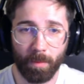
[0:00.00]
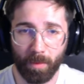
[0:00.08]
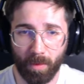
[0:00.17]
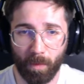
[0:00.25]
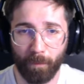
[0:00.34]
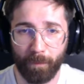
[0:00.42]

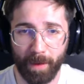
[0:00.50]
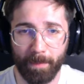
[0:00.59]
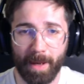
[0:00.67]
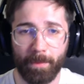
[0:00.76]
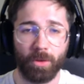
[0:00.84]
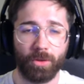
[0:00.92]

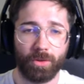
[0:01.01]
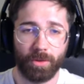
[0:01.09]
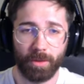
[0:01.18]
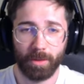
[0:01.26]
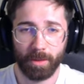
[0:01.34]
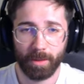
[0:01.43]
Confirmamos.
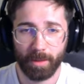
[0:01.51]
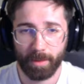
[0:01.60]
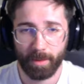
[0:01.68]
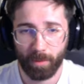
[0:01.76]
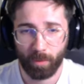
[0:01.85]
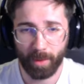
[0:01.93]

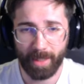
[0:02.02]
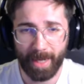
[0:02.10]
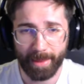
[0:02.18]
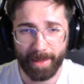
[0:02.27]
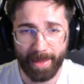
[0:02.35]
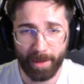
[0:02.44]
Duende
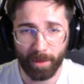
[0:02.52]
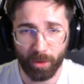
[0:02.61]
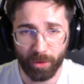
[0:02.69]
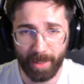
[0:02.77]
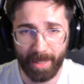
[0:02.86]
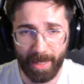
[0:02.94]

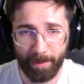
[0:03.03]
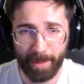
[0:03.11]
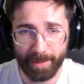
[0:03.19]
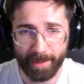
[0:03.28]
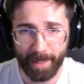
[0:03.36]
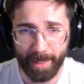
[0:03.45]
lanzadardos
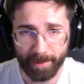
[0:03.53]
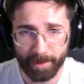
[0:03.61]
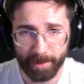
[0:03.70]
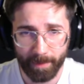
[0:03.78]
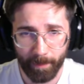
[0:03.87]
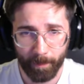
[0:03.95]
level
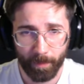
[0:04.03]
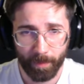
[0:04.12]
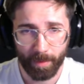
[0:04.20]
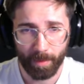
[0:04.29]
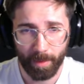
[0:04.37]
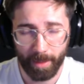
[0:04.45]
3.
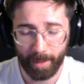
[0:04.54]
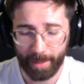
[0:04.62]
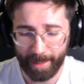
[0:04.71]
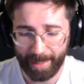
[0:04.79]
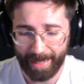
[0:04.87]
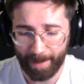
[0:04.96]

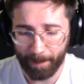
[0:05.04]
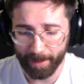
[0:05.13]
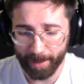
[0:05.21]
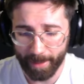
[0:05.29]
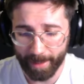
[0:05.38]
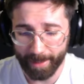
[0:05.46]
en la
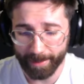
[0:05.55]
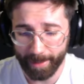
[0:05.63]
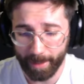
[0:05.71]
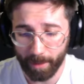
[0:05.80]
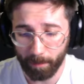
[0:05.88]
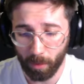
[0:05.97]
pantalla que
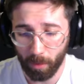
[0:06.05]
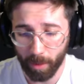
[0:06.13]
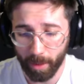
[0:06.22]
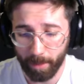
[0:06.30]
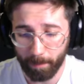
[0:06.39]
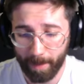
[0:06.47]
se
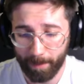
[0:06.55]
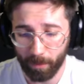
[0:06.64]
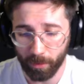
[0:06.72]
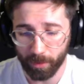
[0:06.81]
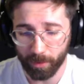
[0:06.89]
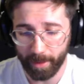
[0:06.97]
bloquea.
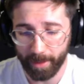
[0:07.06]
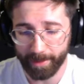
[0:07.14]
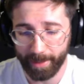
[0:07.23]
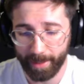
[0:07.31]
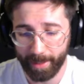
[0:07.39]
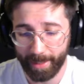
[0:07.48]
Vamos,
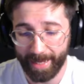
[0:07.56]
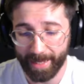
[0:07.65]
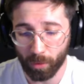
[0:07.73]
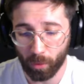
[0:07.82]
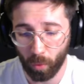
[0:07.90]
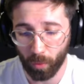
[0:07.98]
ese
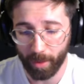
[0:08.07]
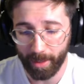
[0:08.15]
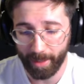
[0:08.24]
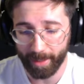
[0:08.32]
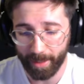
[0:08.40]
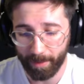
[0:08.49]
stun
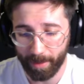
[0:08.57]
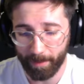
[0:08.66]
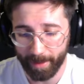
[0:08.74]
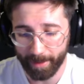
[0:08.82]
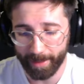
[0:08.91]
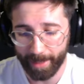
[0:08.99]

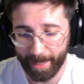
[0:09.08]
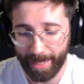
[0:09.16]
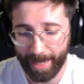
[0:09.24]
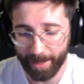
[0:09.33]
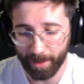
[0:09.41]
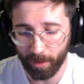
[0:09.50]
increíblemente
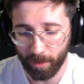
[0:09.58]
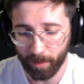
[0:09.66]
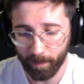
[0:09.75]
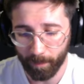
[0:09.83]
largo.